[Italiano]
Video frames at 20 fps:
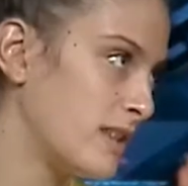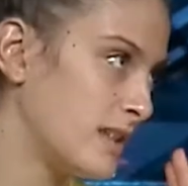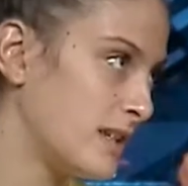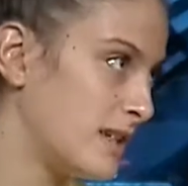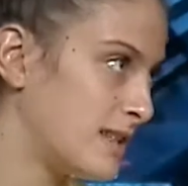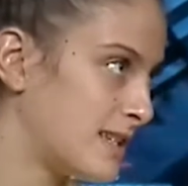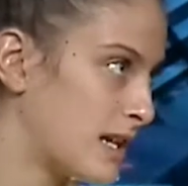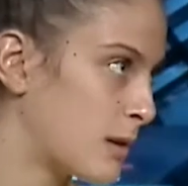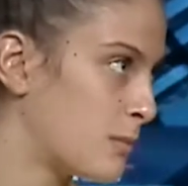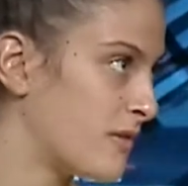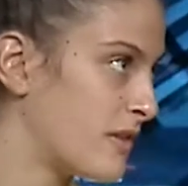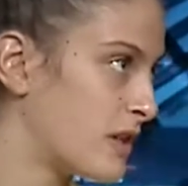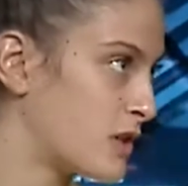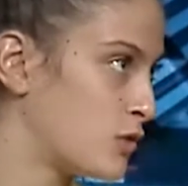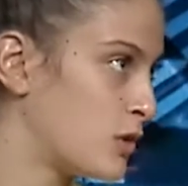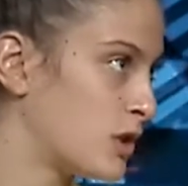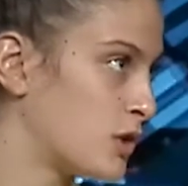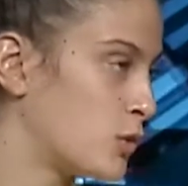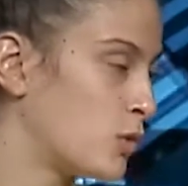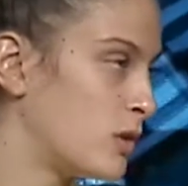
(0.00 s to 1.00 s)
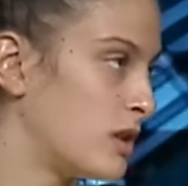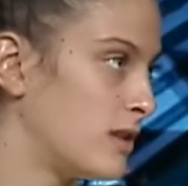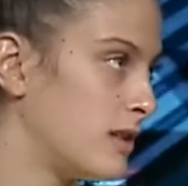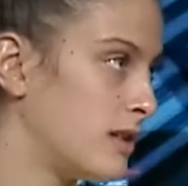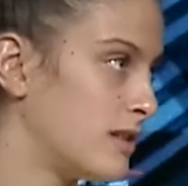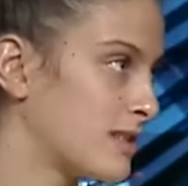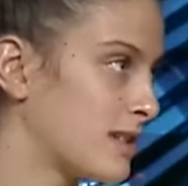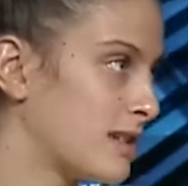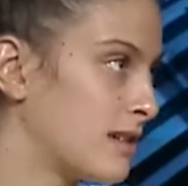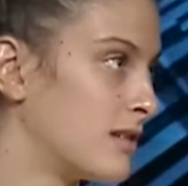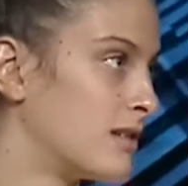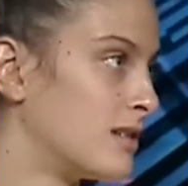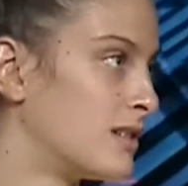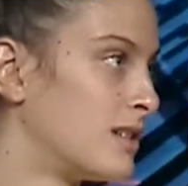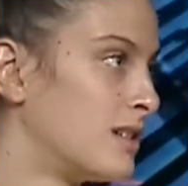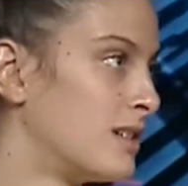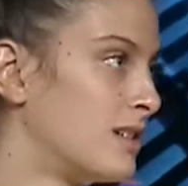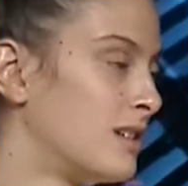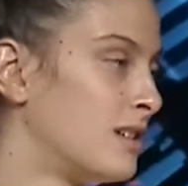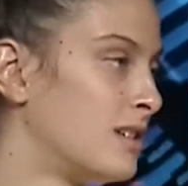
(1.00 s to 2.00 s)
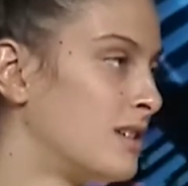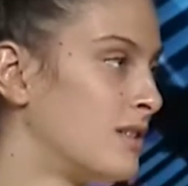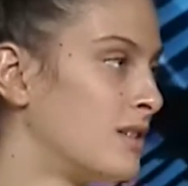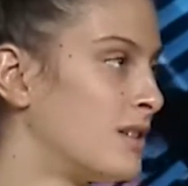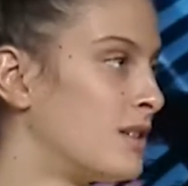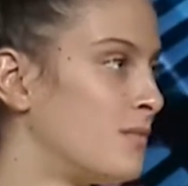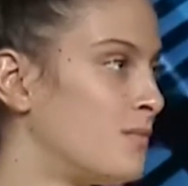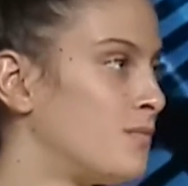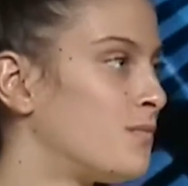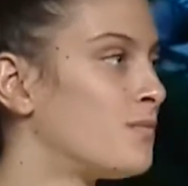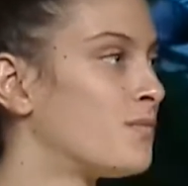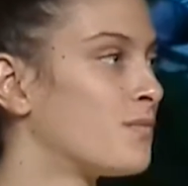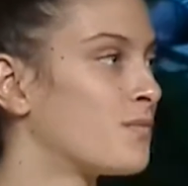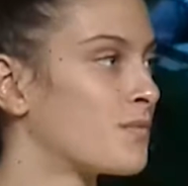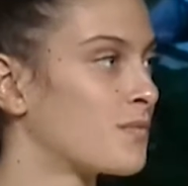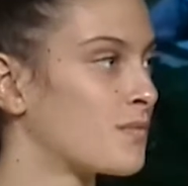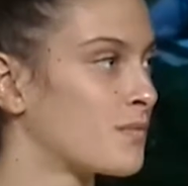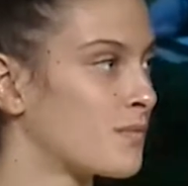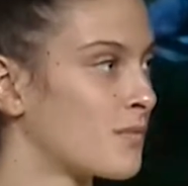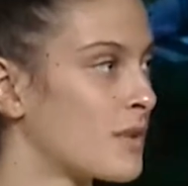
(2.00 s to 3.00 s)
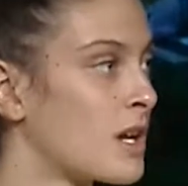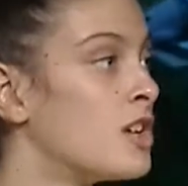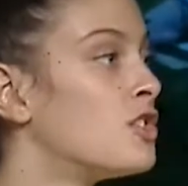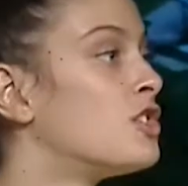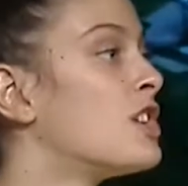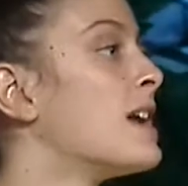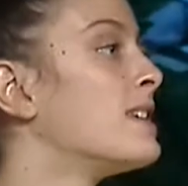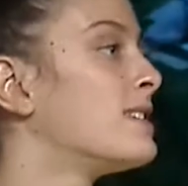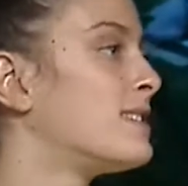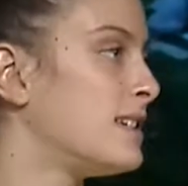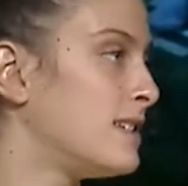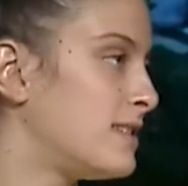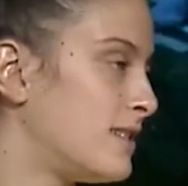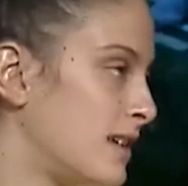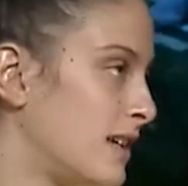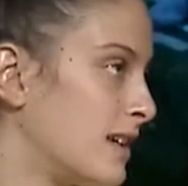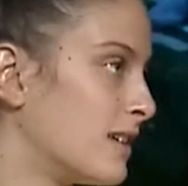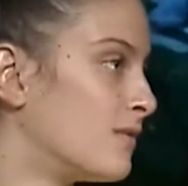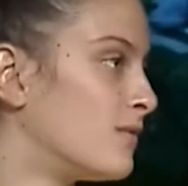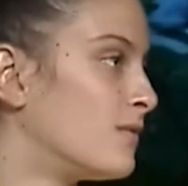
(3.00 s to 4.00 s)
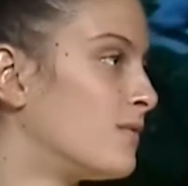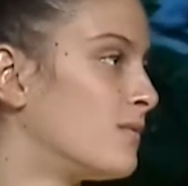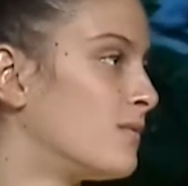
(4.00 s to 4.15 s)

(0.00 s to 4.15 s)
pura ai 400 metri. L'annuncio dell'atleta che si allena a Rieti con